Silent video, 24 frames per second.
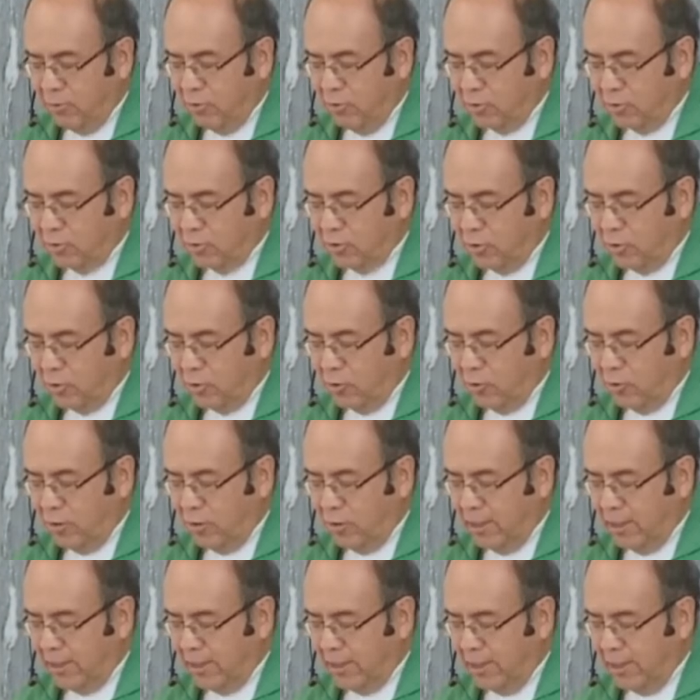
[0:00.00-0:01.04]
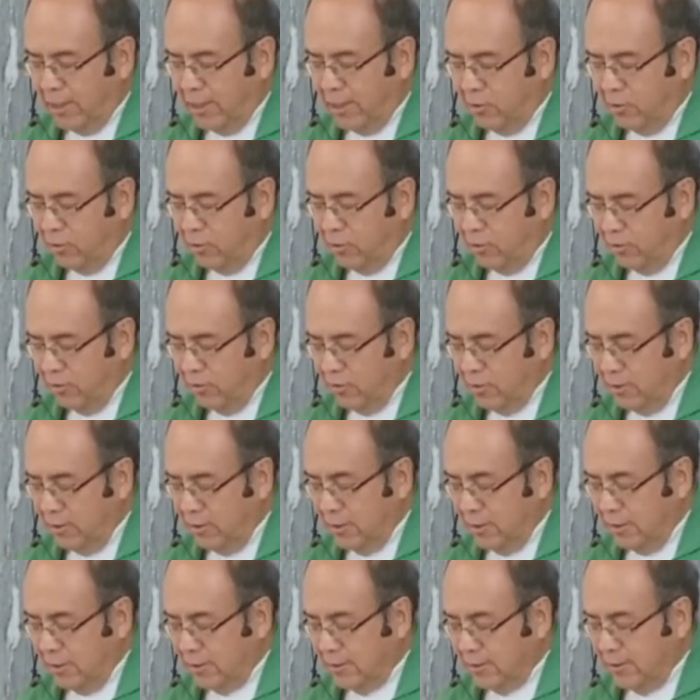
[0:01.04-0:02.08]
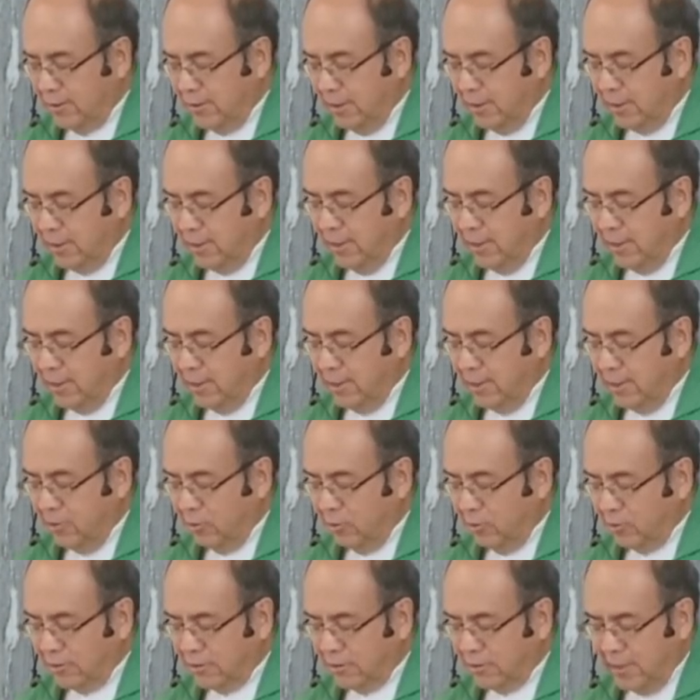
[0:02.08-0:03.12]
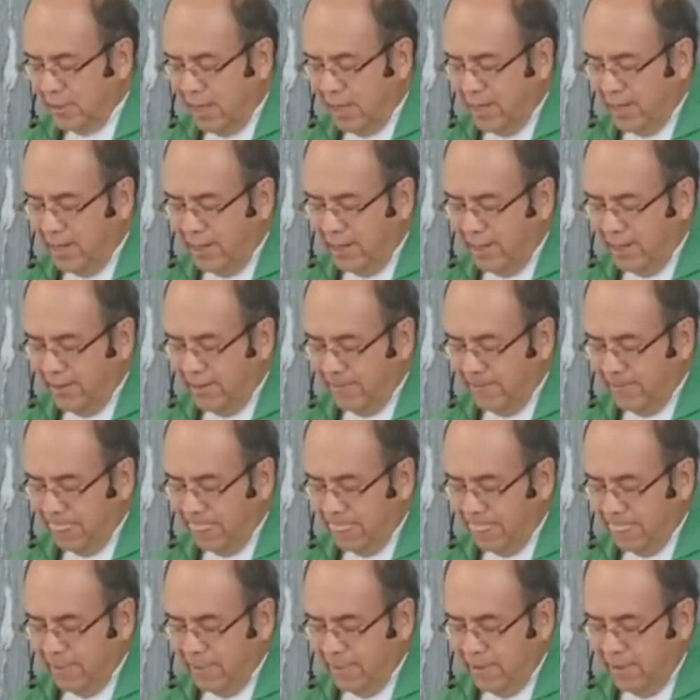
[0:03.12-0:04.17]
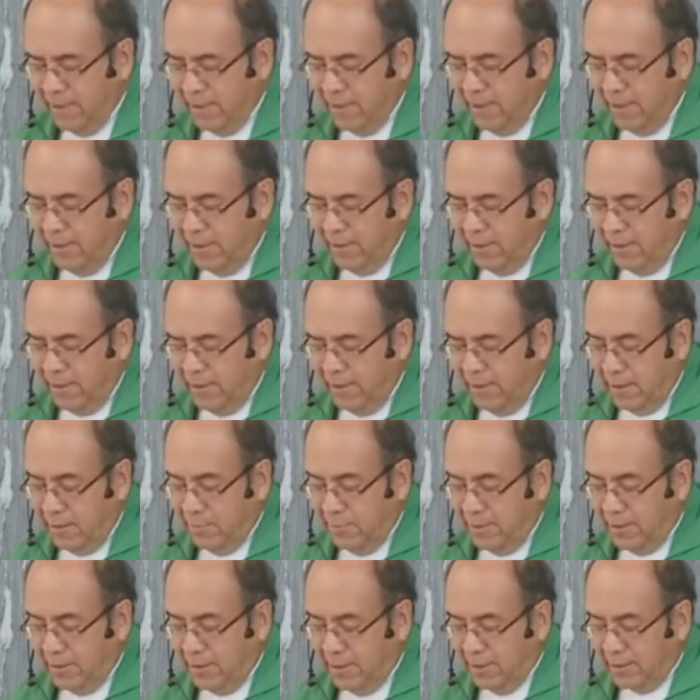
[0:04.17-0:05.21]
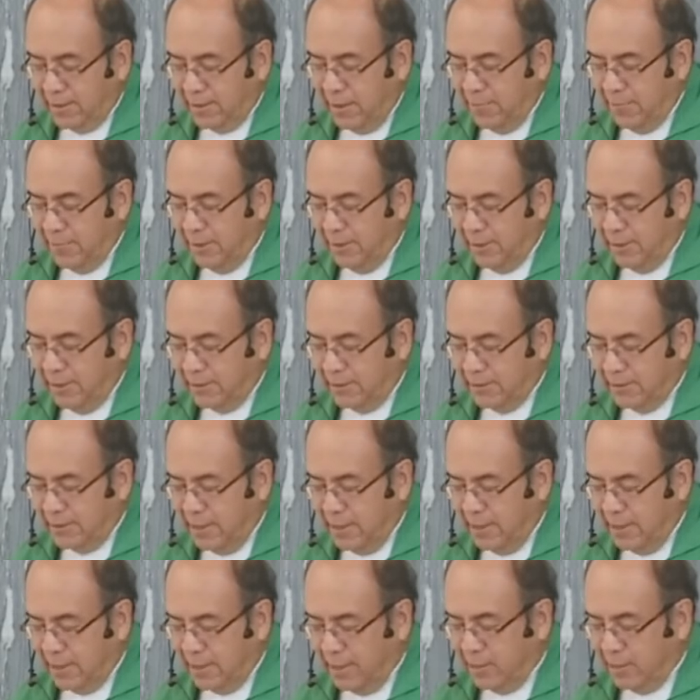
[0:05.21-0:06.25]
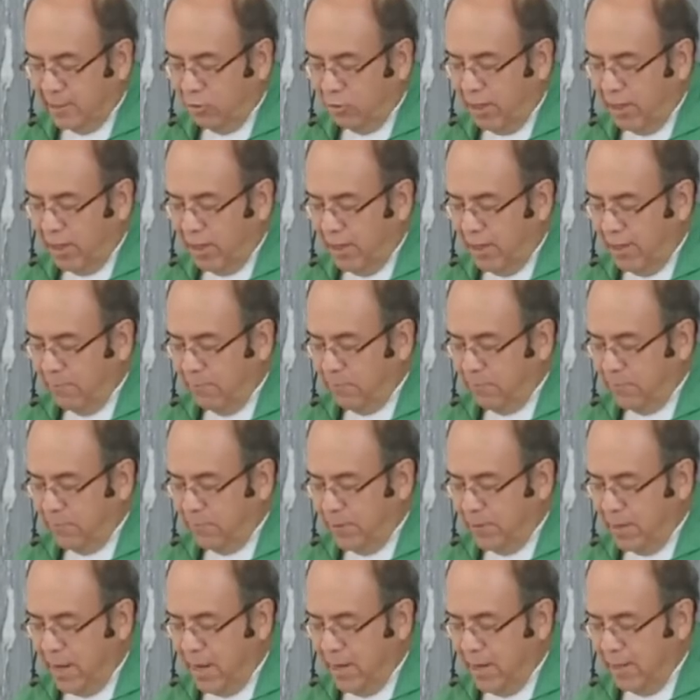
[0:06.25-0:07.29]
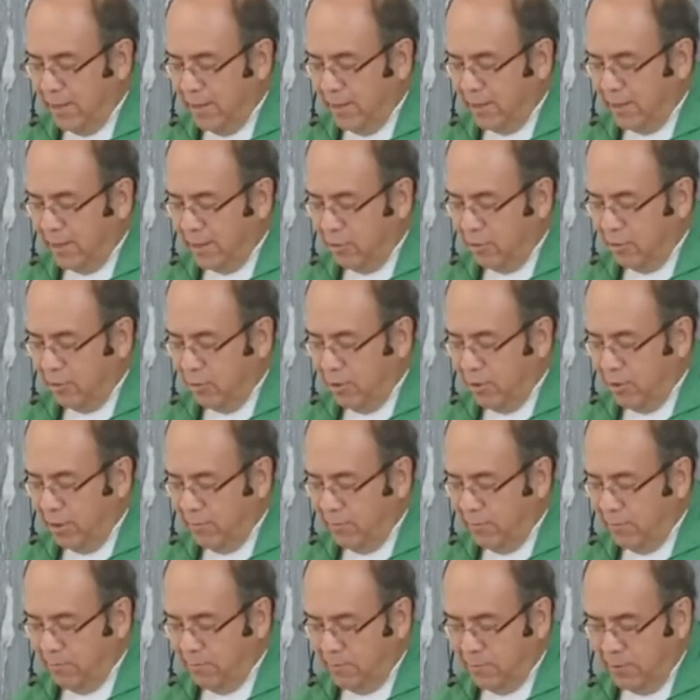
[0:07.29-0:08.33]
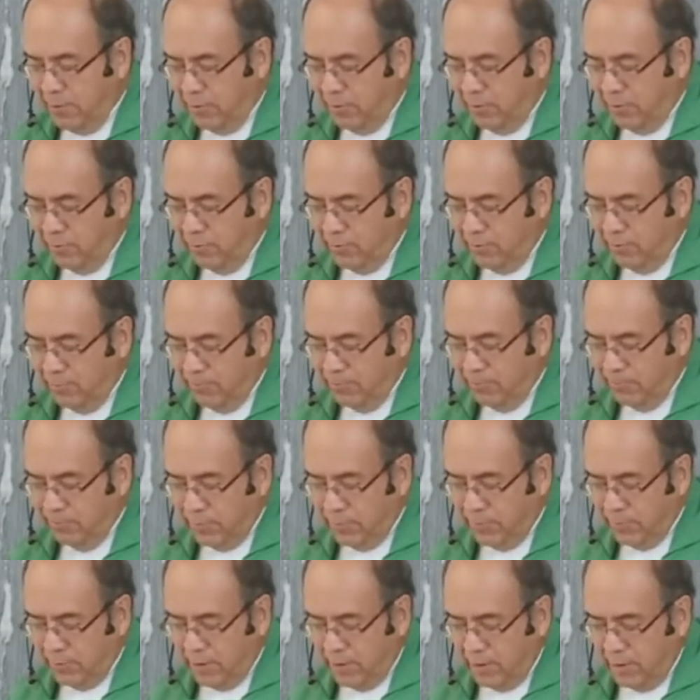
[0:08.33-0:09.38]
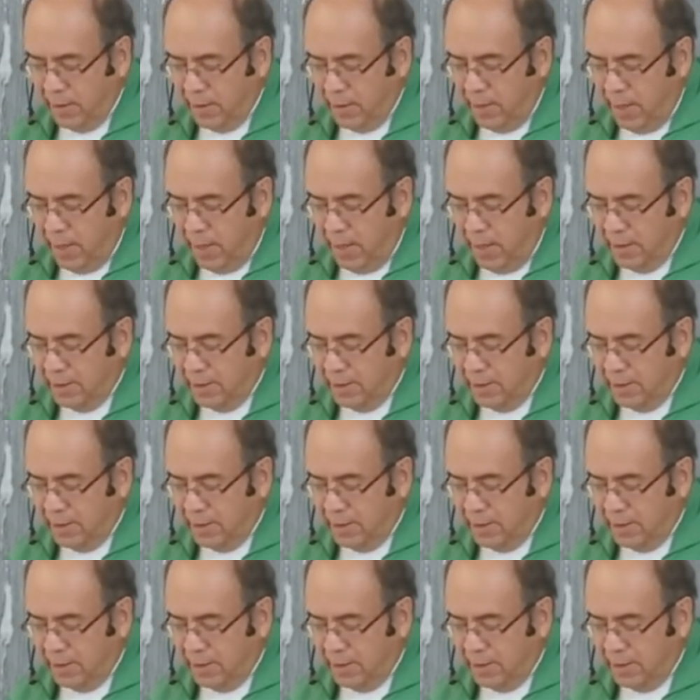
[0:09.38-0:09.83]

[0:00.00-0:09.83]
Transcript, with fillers: Al día siguiente sacó dos denarios, se los dio al dueño del, mesón y le dijo, Cuida de él, lo que gastes de más te lo pagaré a mi regreso.